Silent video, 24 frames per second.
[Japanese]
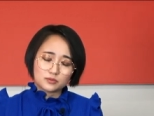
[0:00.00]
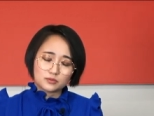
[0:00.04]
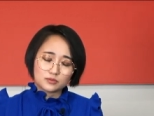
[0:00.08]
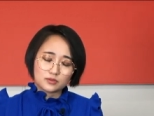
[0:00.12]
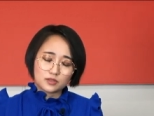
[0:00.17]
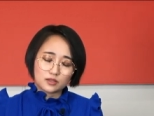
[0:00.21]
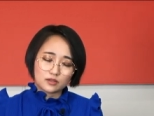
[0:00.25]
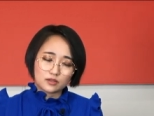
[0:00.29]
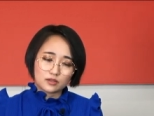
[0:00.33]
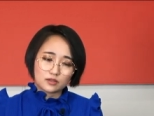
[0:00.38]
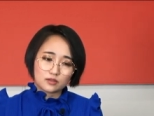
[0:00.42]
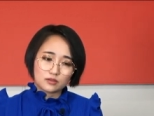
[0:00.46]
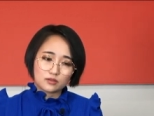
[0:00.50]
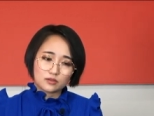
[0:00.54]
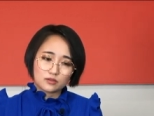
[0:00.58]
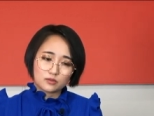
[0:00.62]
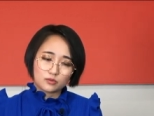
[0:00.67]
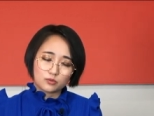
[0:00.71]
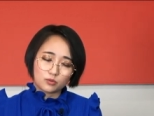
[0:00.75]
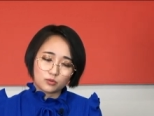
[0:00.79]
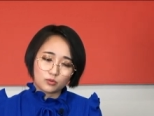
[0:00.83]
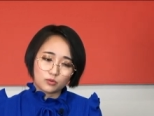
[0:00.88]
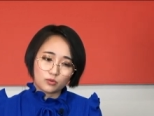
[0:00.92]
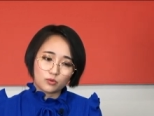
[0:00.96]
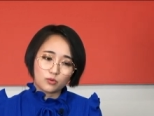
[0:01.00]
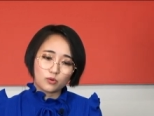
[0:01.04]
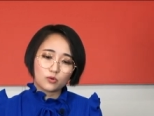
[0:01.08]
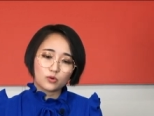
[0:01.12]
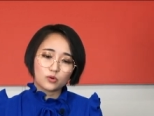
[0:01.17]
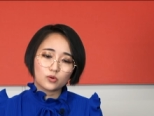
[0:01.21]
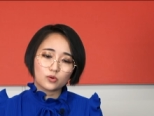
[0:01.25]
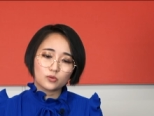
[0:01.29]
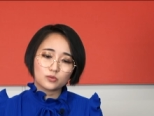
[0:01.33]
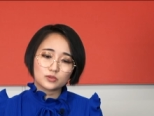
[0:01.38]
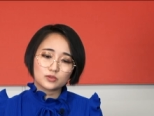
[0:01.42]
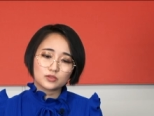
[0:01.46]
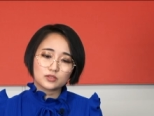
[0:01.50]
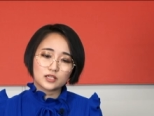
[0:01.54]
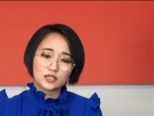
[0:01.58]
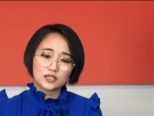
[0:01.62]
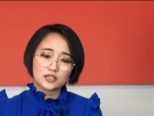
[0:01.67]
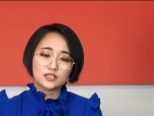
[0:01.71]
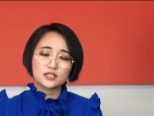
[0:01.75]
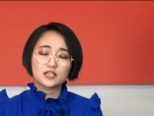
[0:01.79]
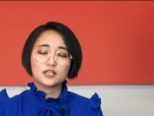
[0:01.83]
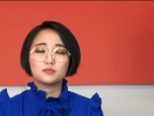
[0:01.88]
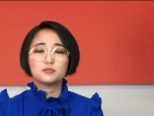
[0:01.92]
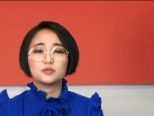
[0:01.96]
うなんかこう心
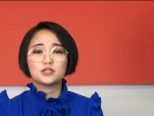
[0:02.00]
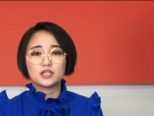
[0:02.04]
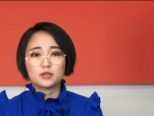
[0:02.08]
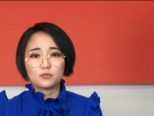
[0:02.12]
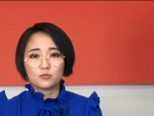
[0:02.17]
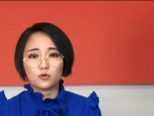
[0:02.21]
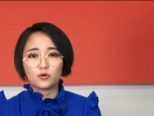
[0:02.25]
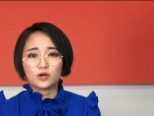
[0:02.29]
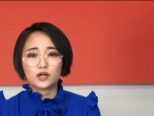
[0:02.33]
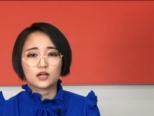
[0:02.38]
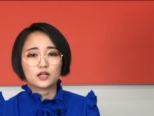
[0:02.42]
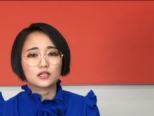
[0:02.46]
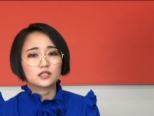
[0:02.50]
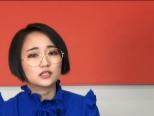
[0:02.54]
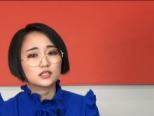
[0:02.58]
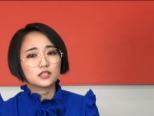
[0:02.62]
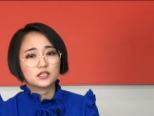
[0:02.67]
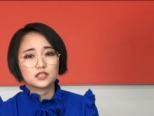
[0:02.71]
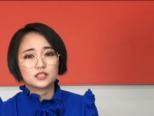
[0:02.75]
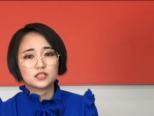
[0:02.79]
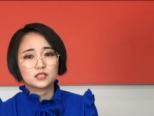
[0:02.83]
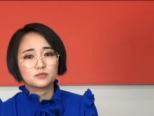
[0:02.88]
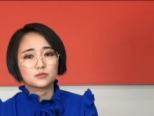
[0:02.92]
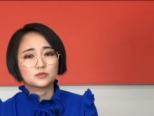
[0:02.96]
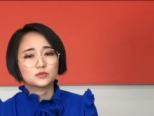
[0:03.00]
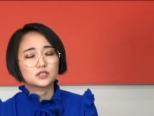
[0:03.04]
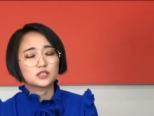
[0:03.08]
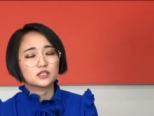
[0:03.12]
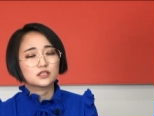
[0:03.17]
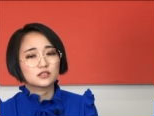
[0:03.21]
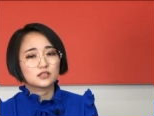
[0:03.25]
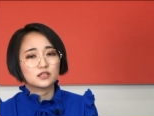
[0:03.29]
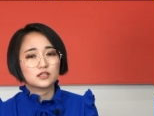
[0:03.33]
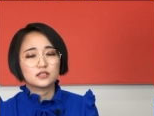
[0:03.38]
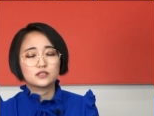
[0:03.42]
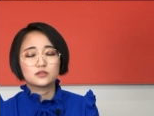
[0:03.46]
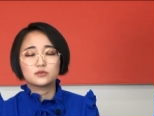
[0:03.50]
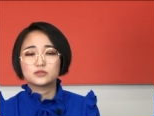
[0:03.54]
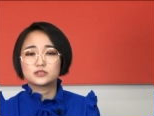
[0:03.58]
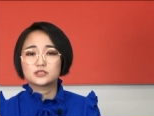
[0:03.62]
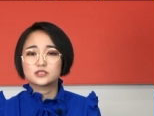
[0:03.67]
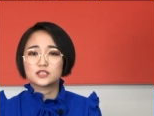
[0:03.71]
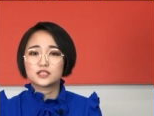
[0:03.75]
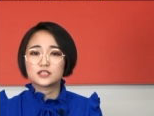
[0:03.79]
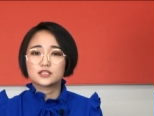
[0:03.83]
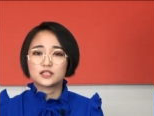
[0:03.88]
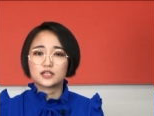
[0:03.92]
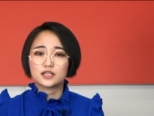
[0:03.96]
的な意味でも体的な意味も絶対に追い
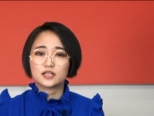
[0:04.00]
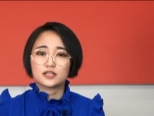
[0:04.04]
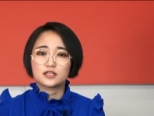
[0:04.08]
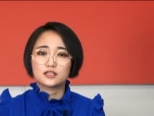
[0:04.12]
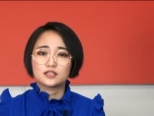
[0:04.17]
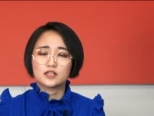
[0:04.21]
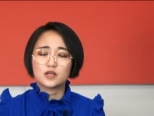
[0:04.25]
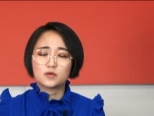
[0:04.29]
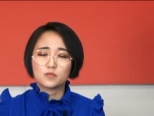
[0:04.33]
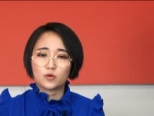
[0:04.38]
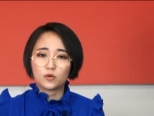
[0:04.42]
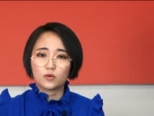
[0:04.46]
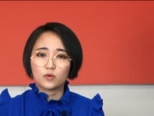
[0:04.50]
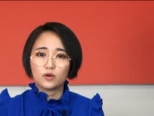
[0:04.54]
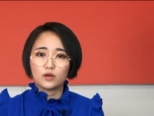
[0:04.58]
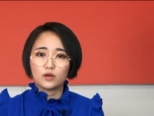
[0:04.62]
つけないでも